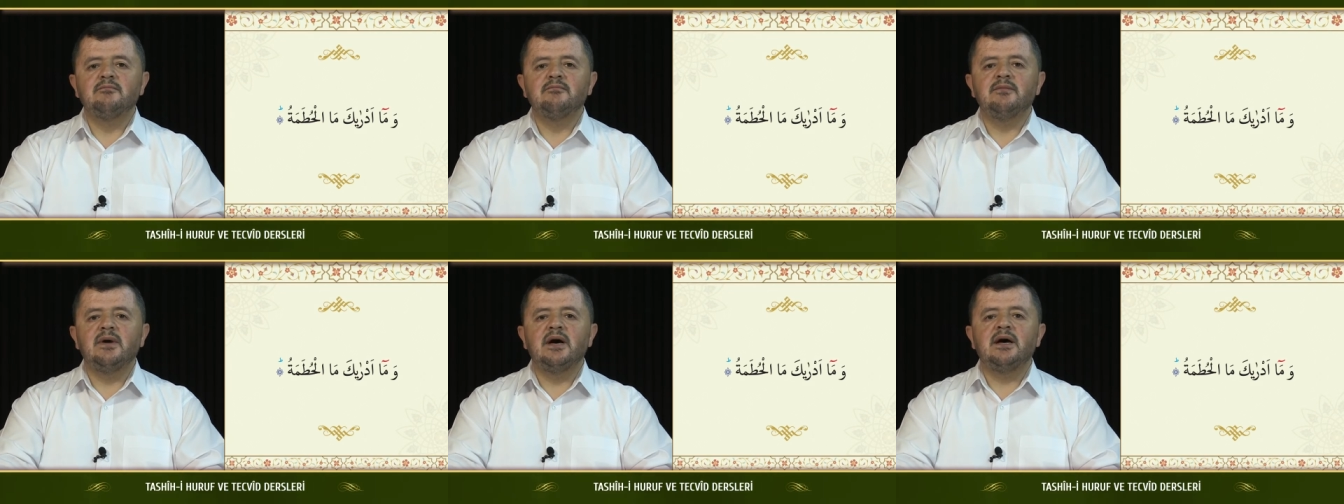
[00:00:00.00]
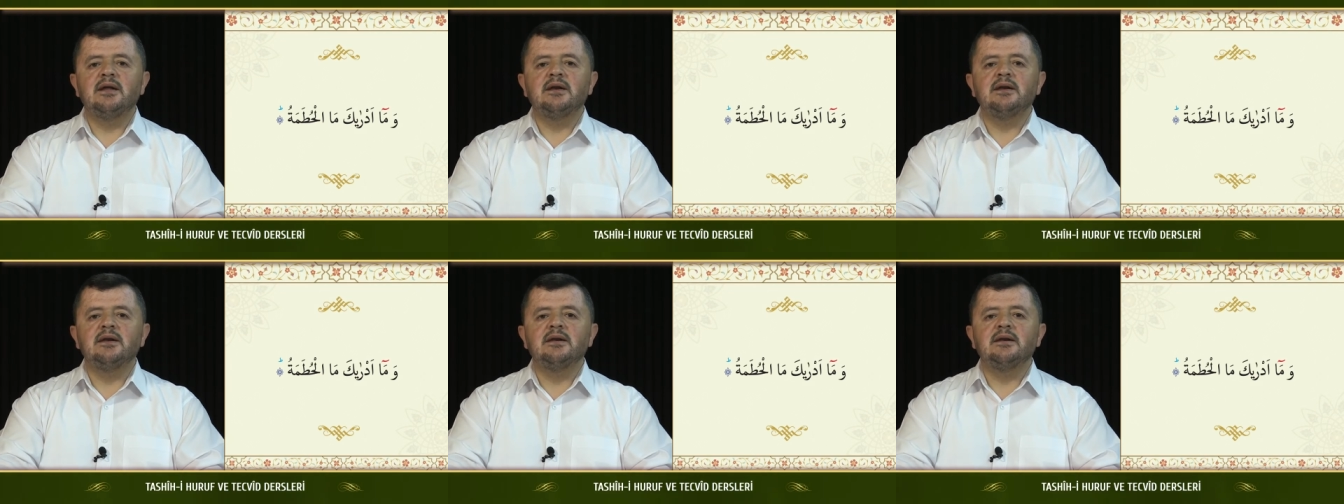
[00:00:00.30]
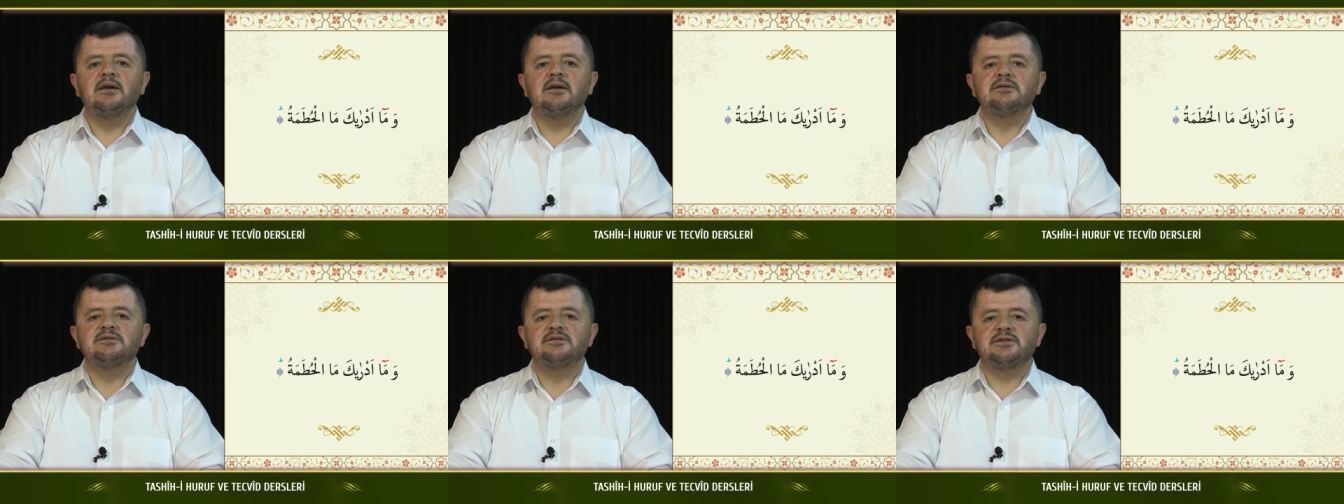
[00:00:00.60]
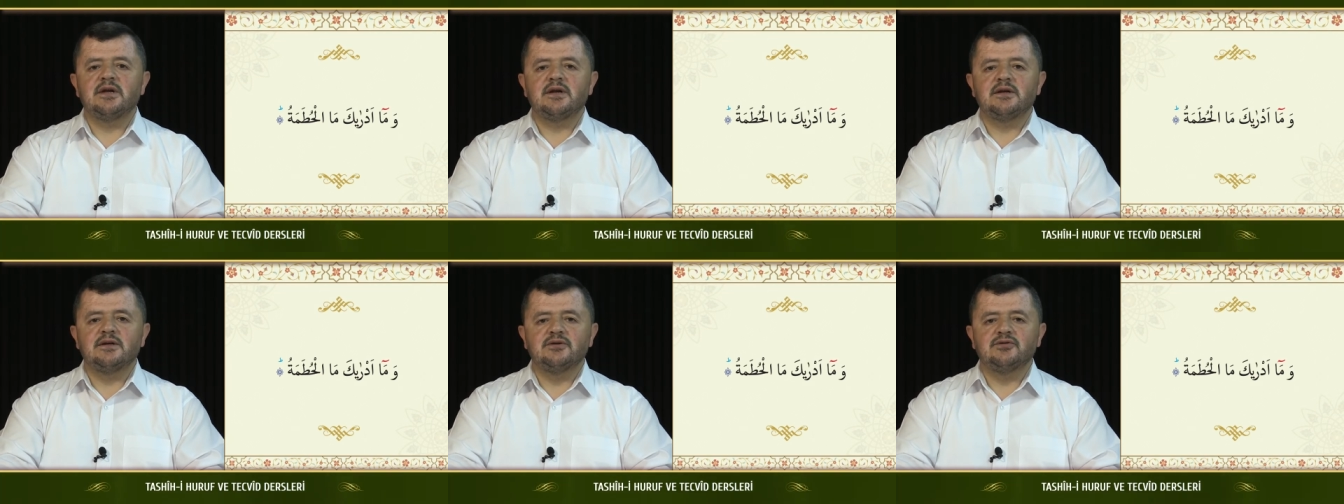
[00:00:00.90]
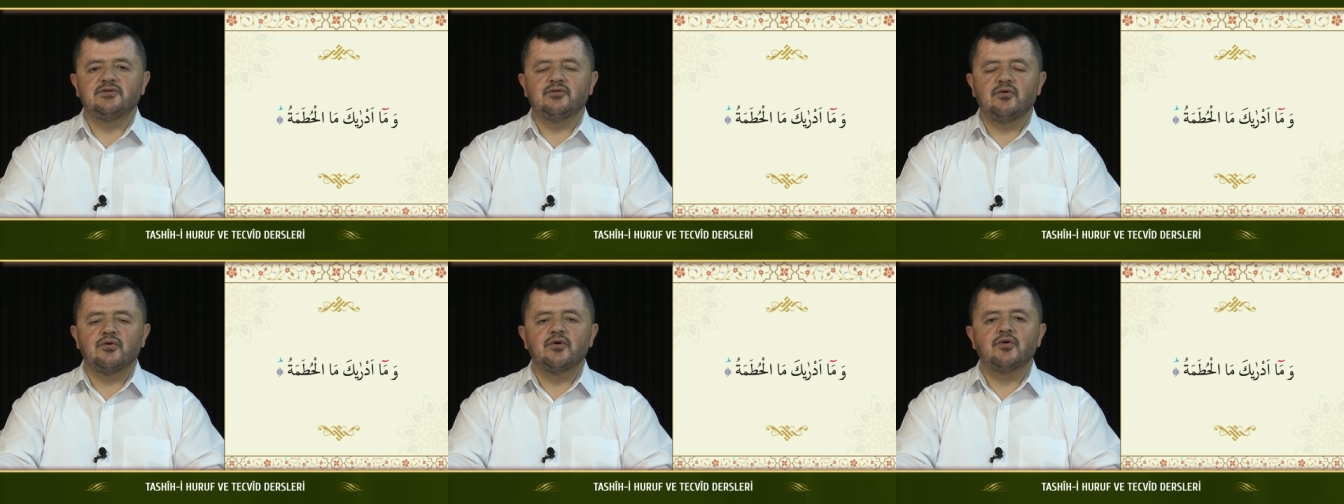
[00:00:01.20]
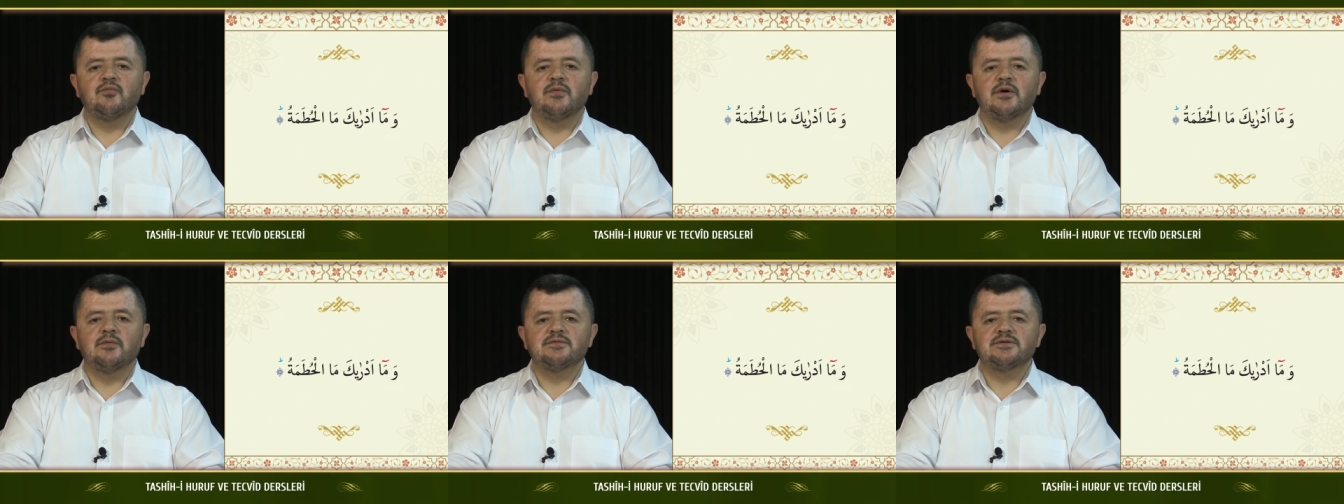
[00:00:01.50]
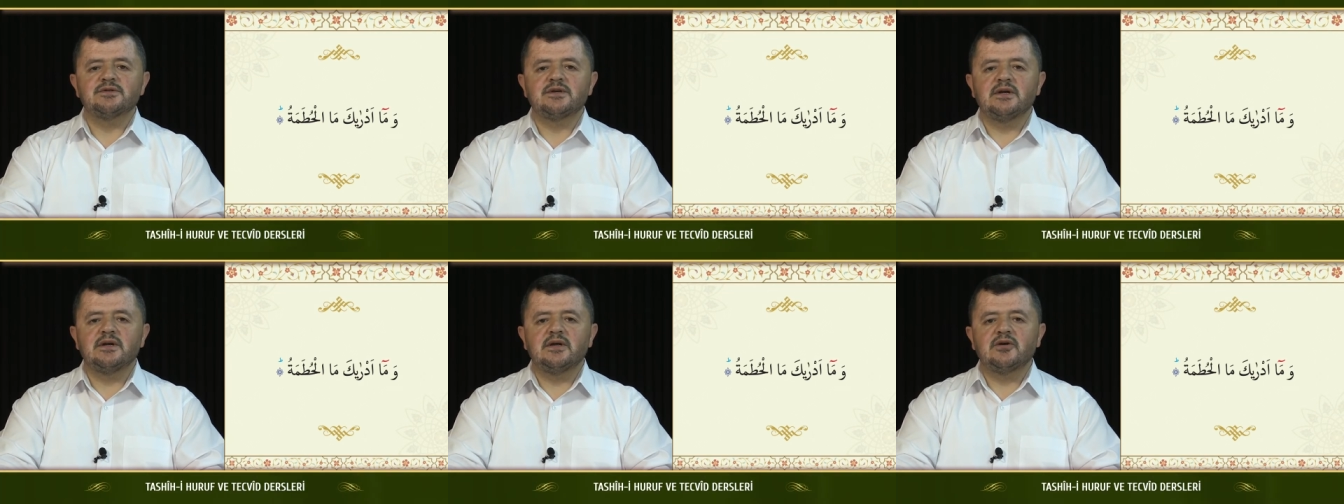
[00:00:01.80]
mel şeklinde
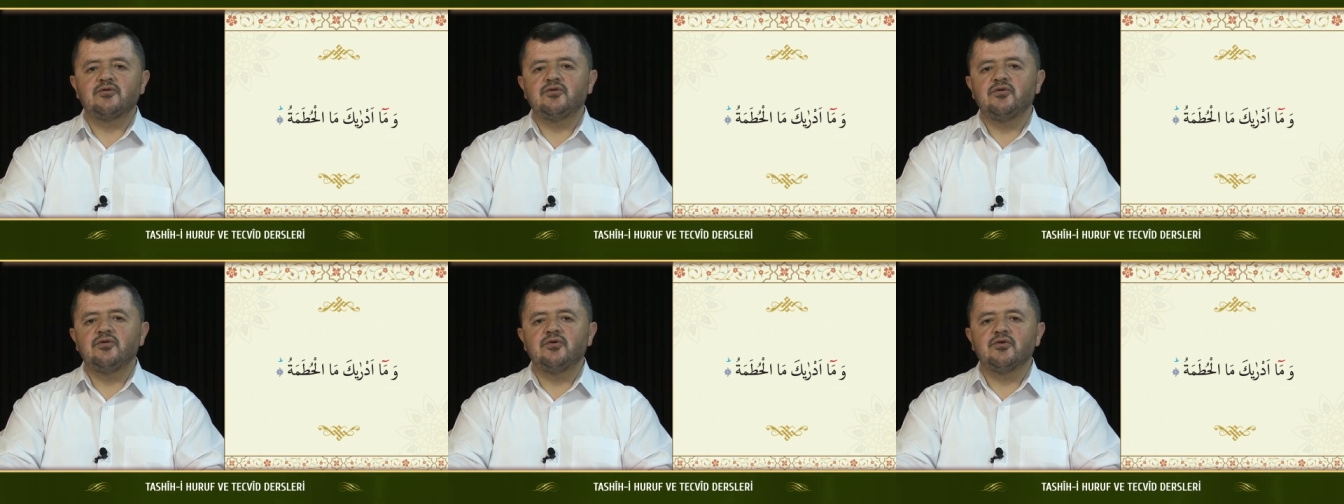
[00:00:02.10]
okumamız gerekiyor.